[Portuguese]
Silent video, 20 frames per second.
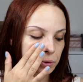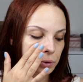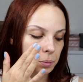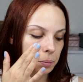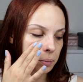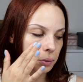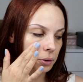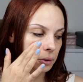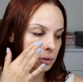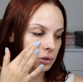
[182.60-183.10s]
de
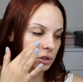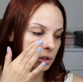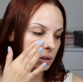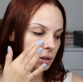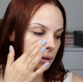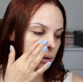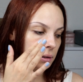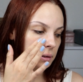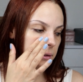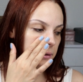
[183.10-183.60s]
poros
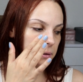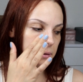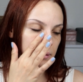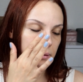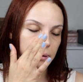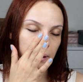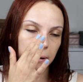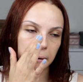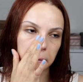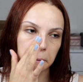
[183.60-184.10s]
aqui, que
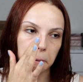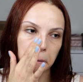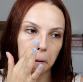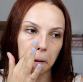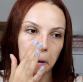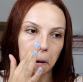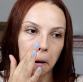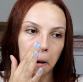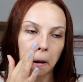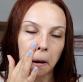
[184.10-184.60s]
saco.
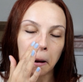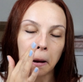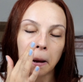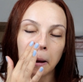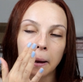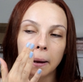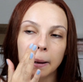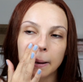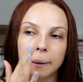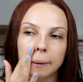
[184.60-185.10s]

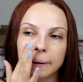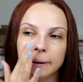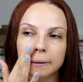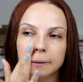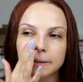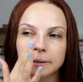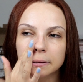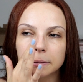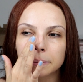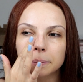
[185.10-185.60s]

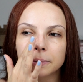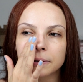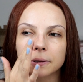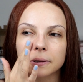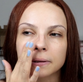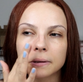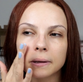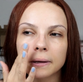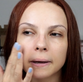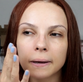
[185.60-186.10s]
Isso
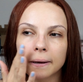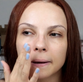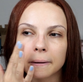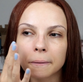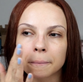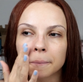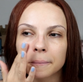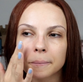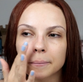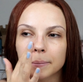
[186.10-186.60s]
porque